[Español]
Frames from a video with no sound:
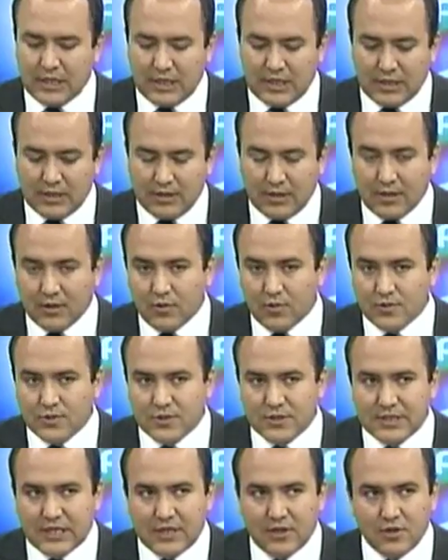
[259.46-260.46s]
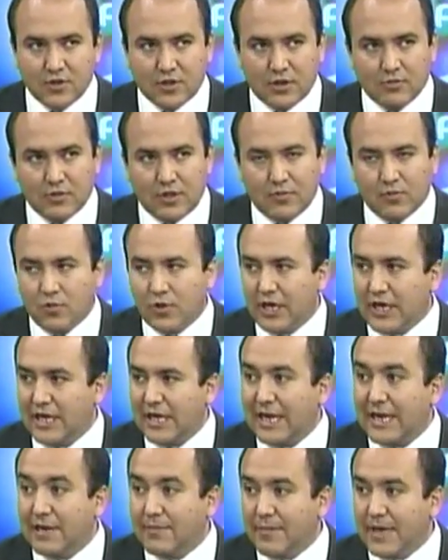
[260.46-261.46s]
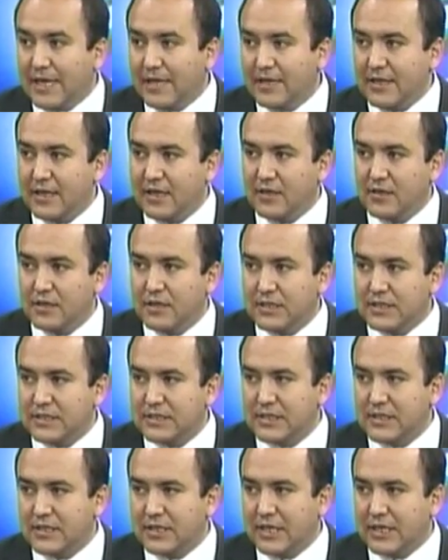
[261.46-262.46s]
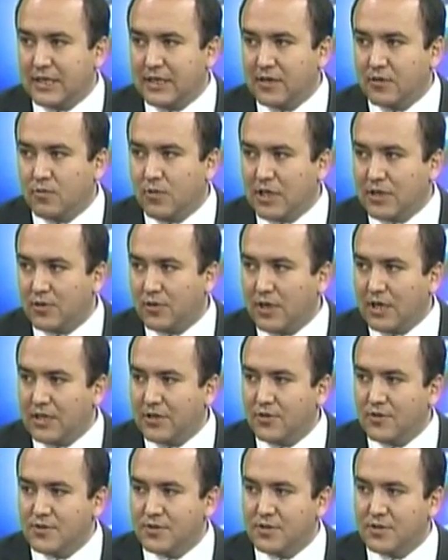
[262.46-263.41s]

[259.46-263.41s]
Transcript: incluso salió que una mujer alemana de 64 años